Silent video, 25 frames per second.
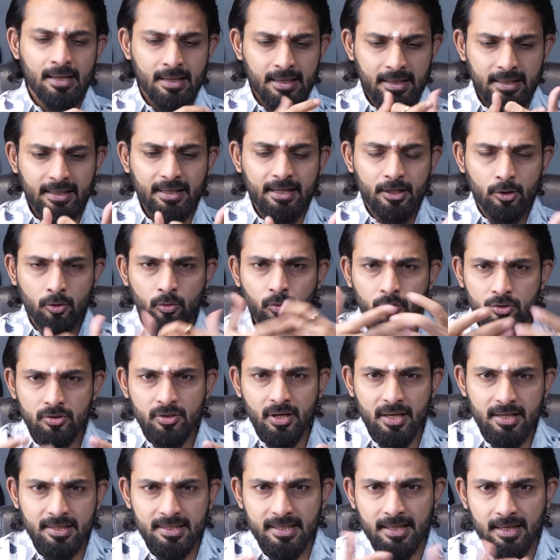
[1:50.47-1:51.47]
நீங்கள் இன்னும்
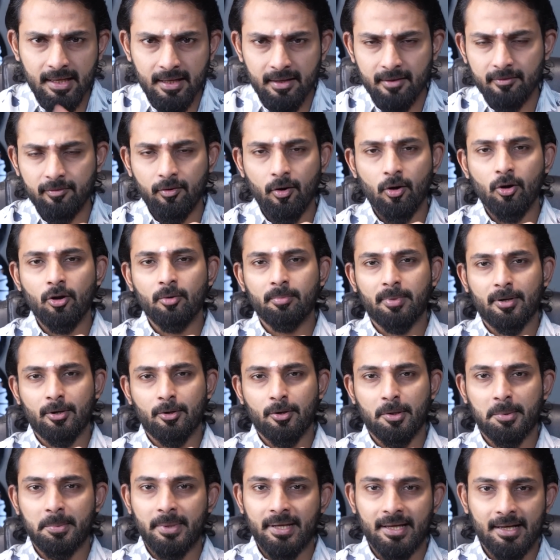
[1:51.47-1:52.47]
கொஞ்சம் அரசியலை ஃபாலோ
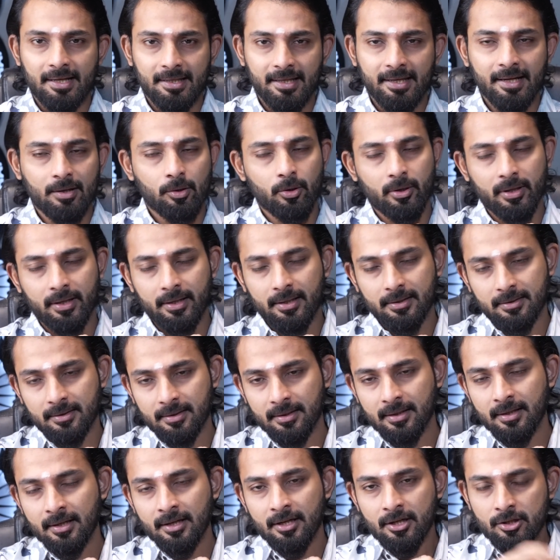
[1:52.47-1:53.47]
பண்ணோம் அப்படிங்கிறது தான் எங்களோட கருத்து